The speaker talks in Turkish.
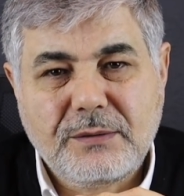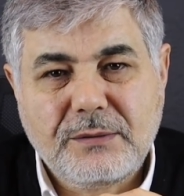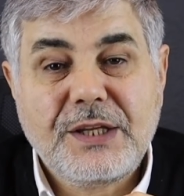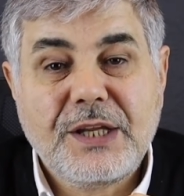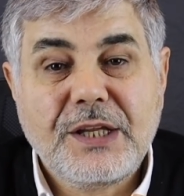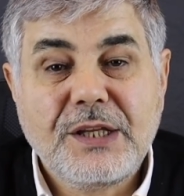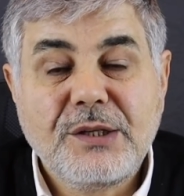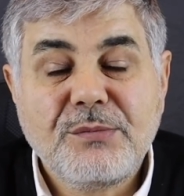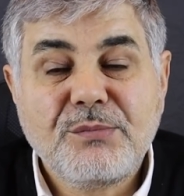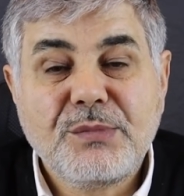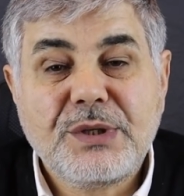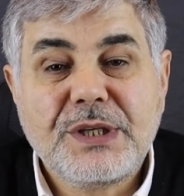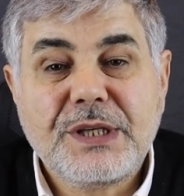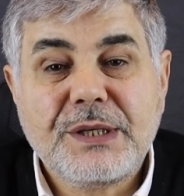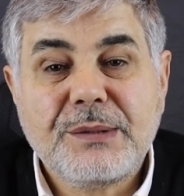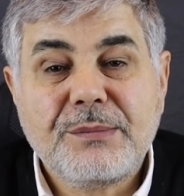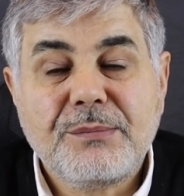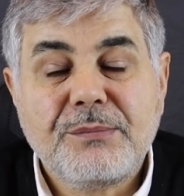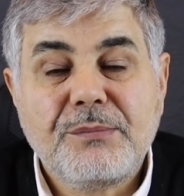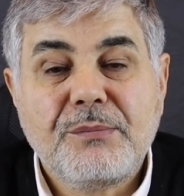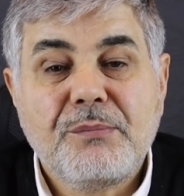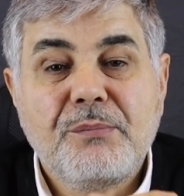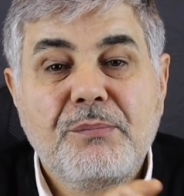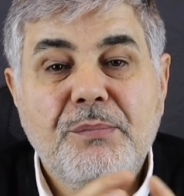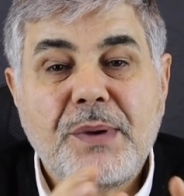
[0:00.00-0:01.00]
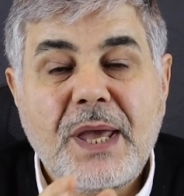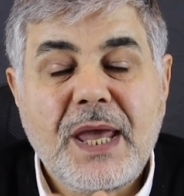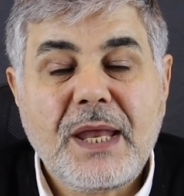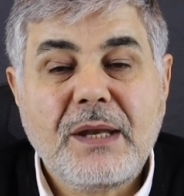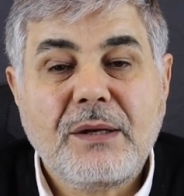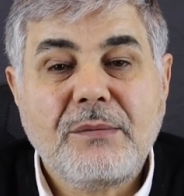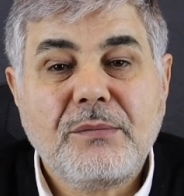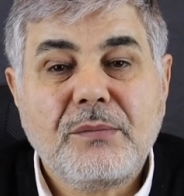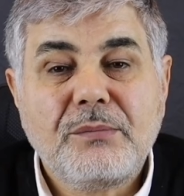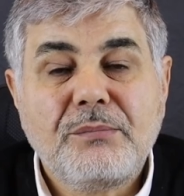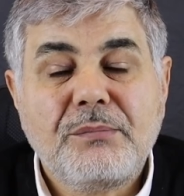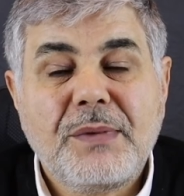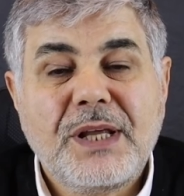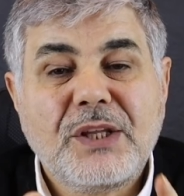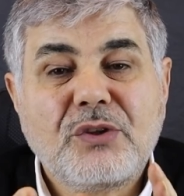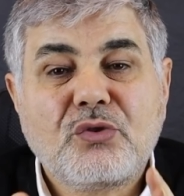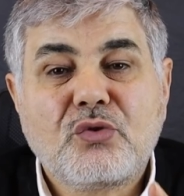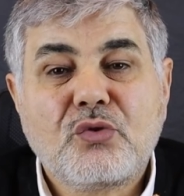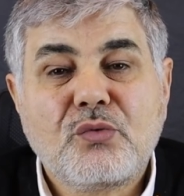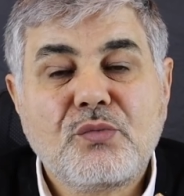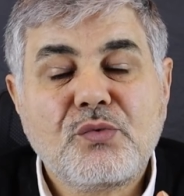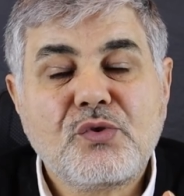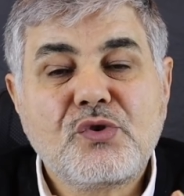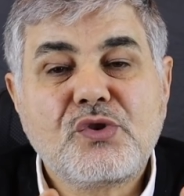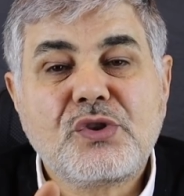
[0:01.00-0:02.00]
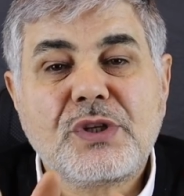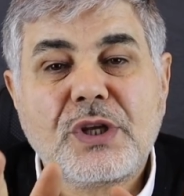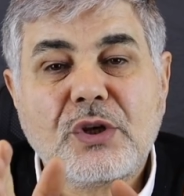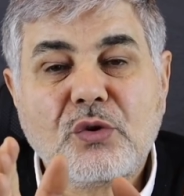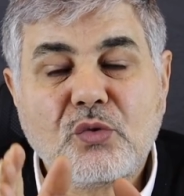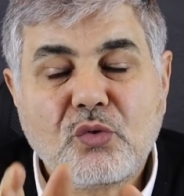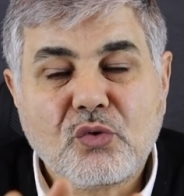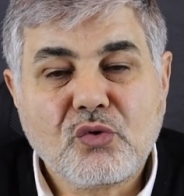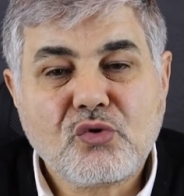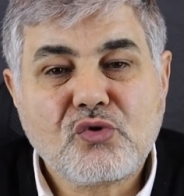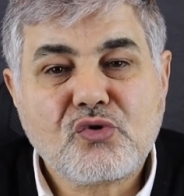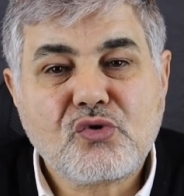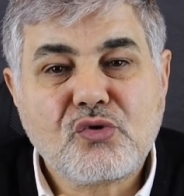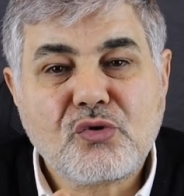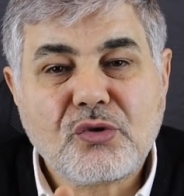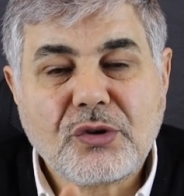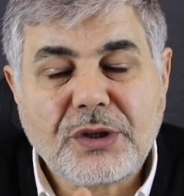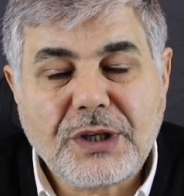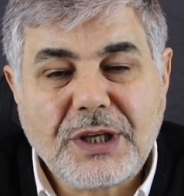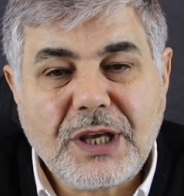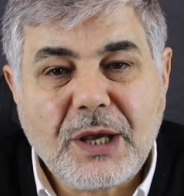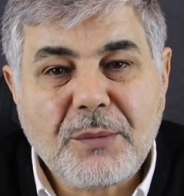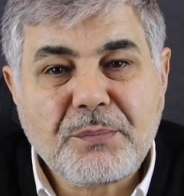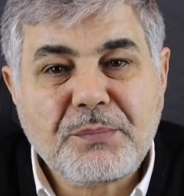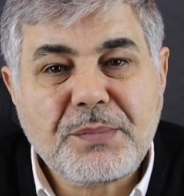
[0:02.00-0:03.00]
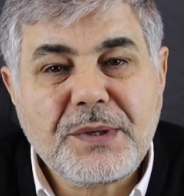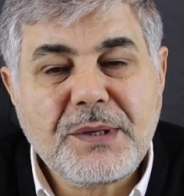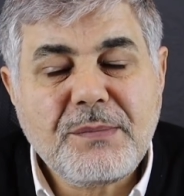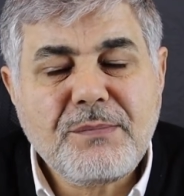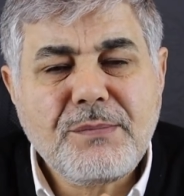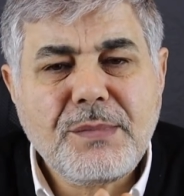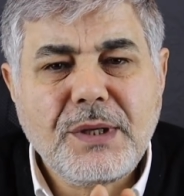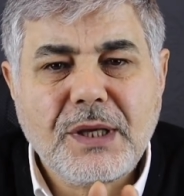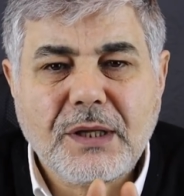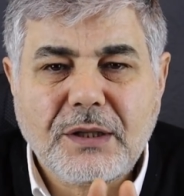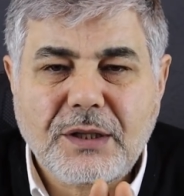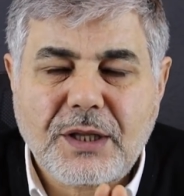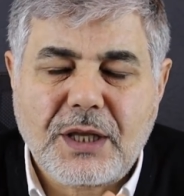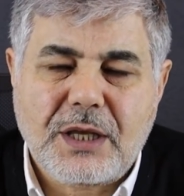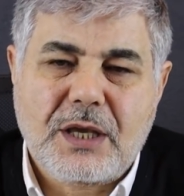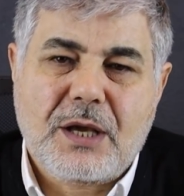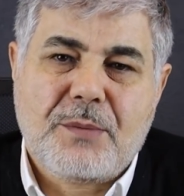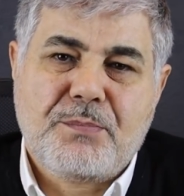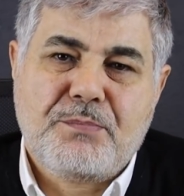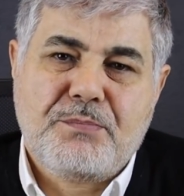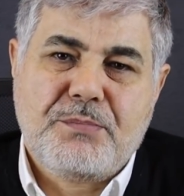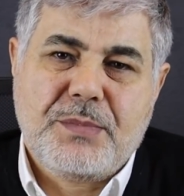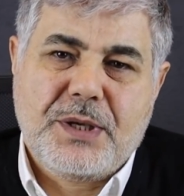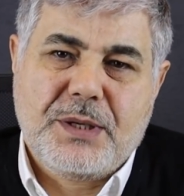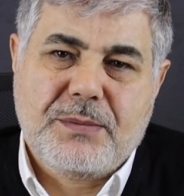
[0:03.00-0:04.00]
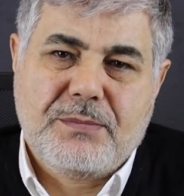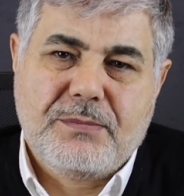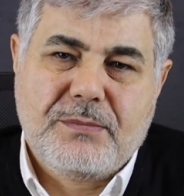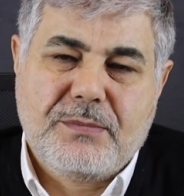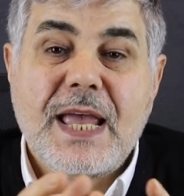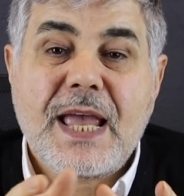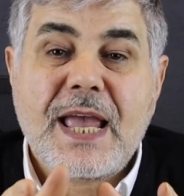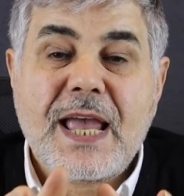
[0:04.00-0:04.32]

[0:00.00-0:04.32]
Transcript: Dedim ki ben metrobüsle yolculuk yapayım ya da yapmayayım.